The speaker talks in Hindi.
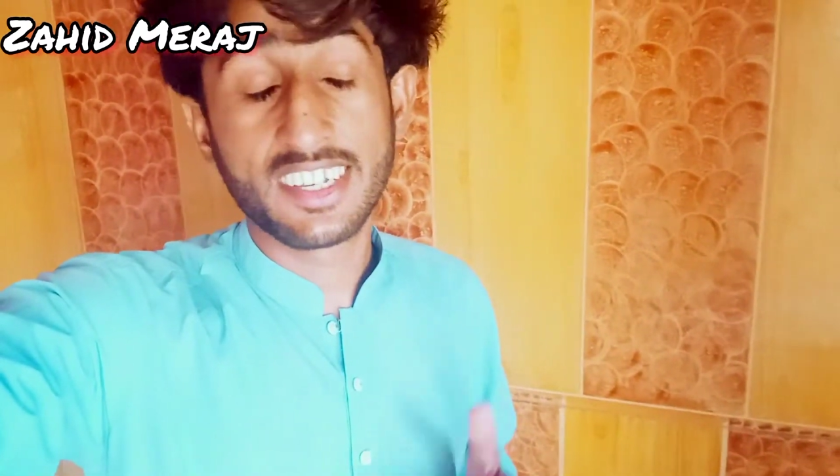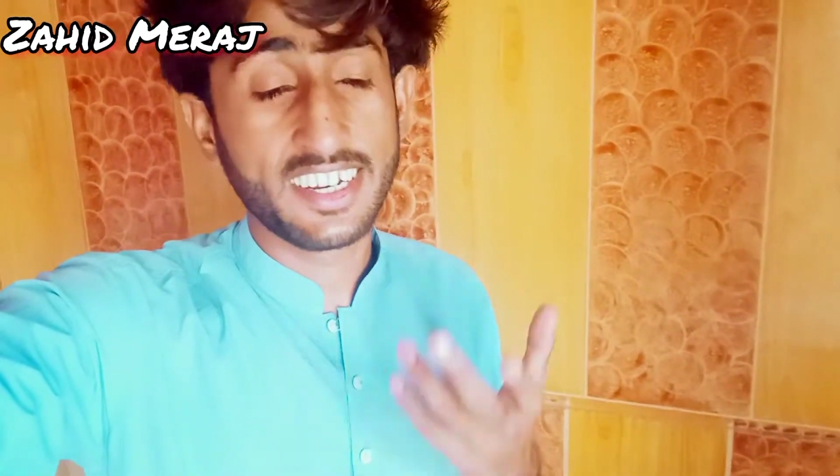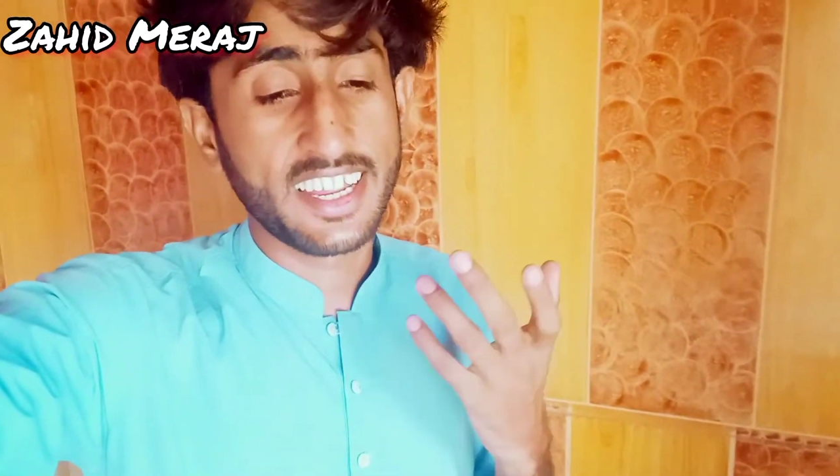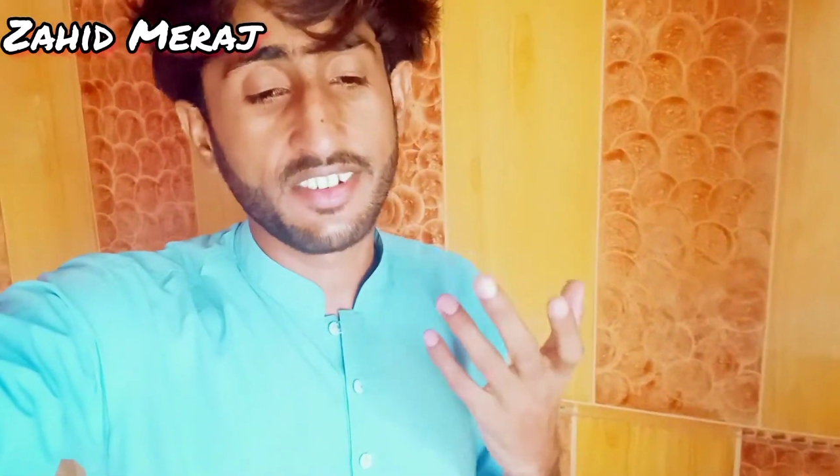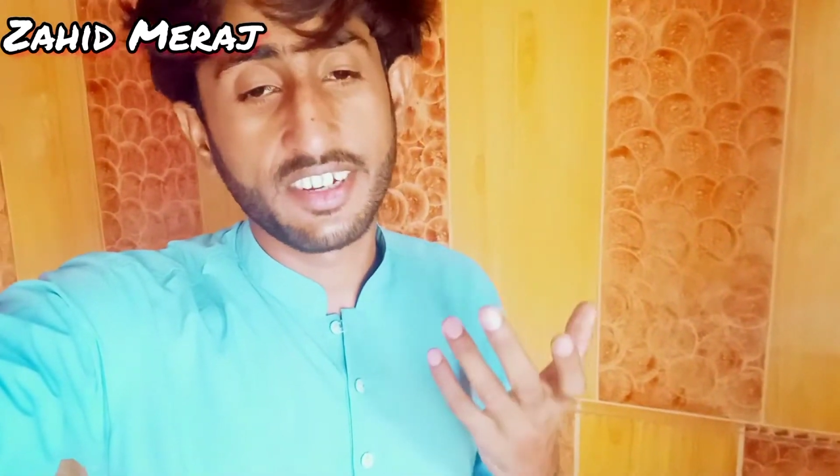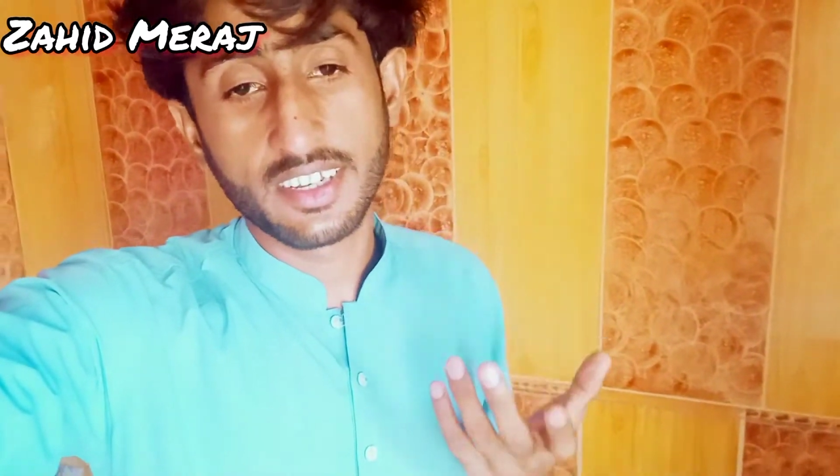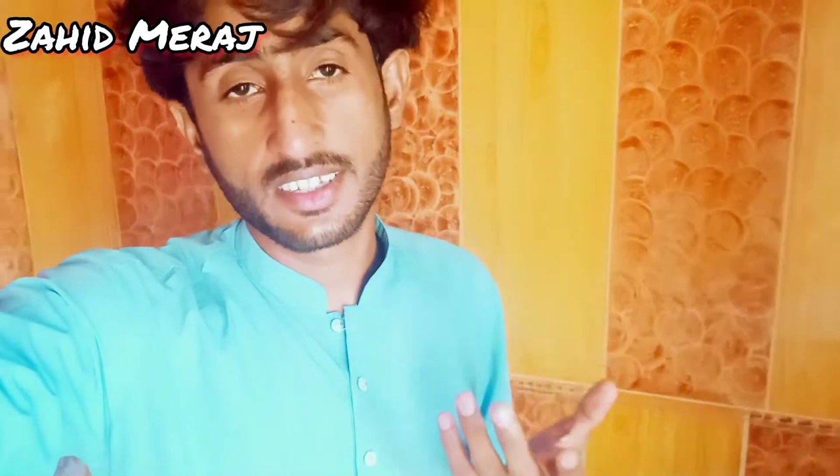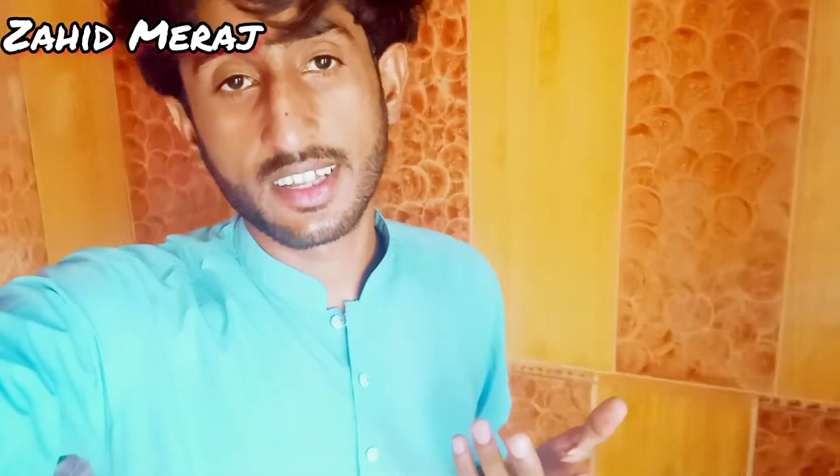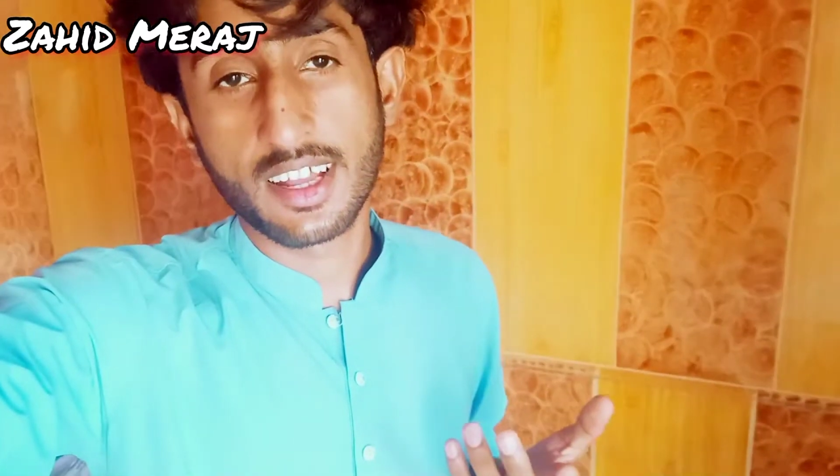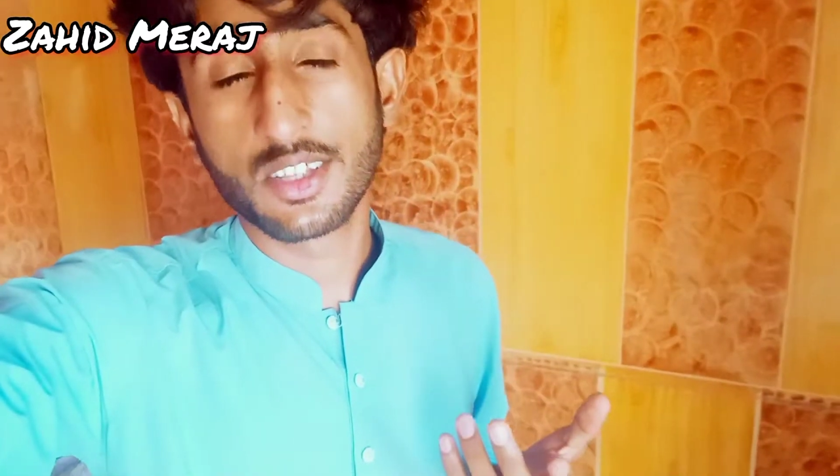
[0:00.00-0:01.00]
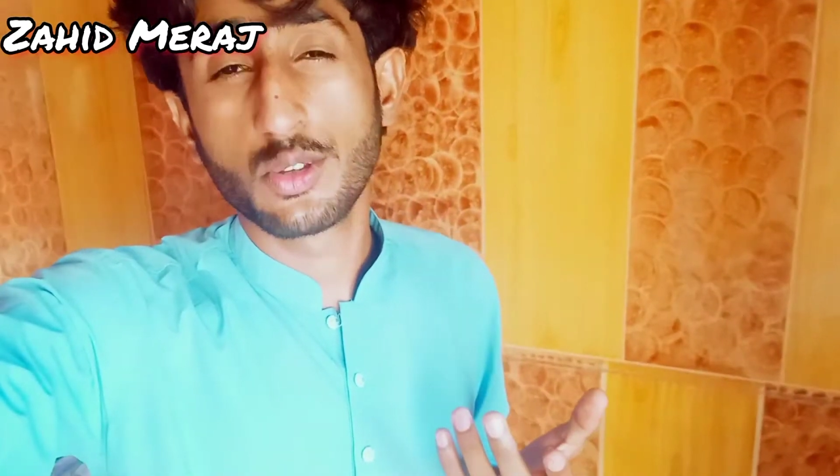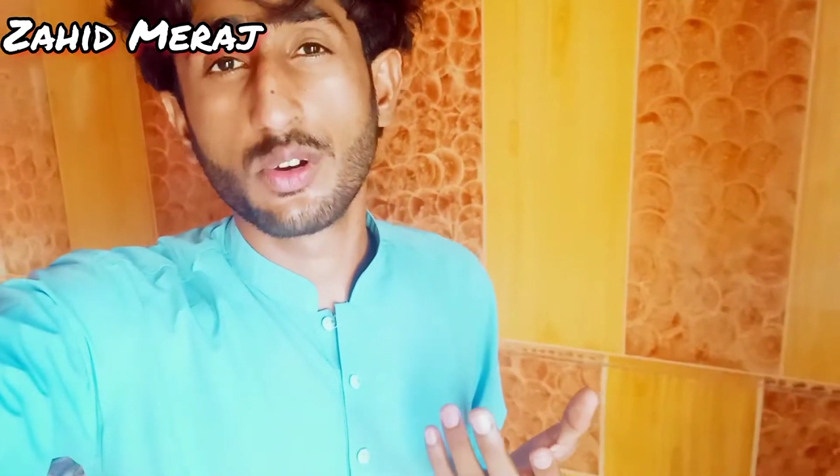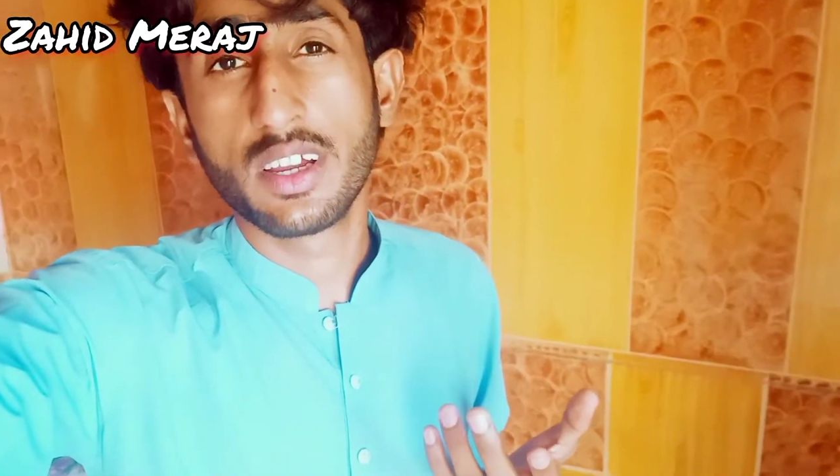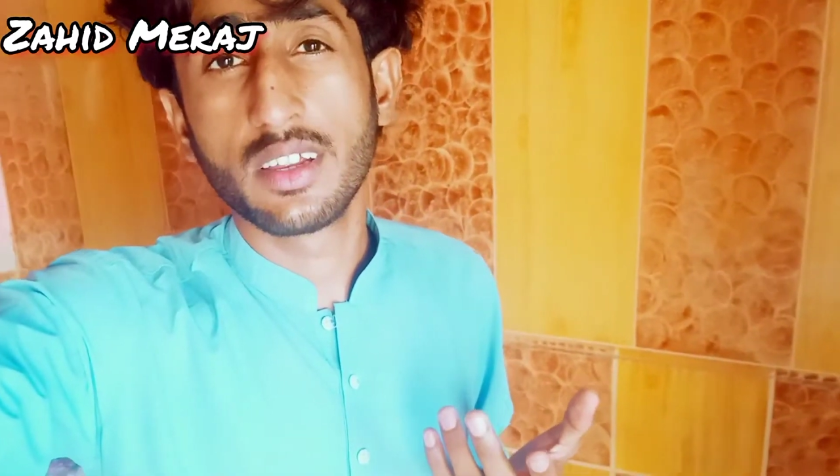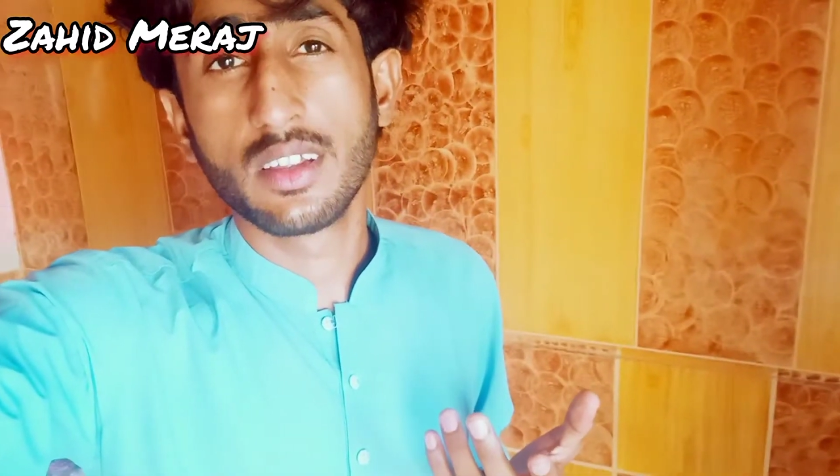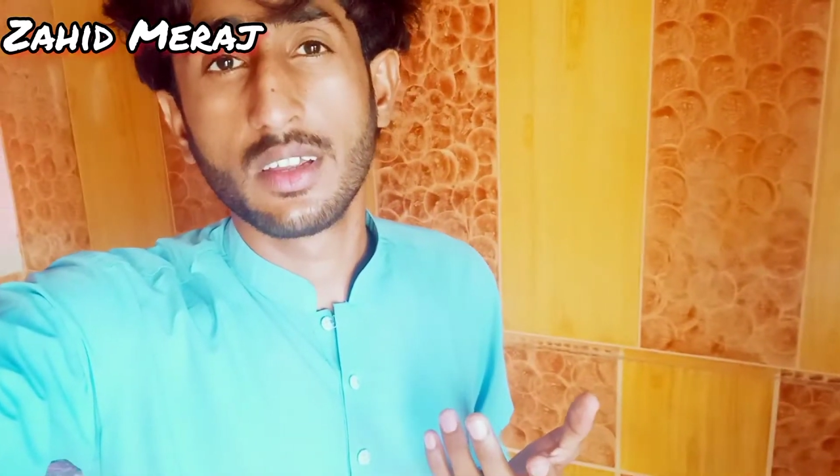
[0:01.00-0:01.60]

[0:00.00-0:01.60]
एक नई वीडियो के साथ हाज़िर हुआ है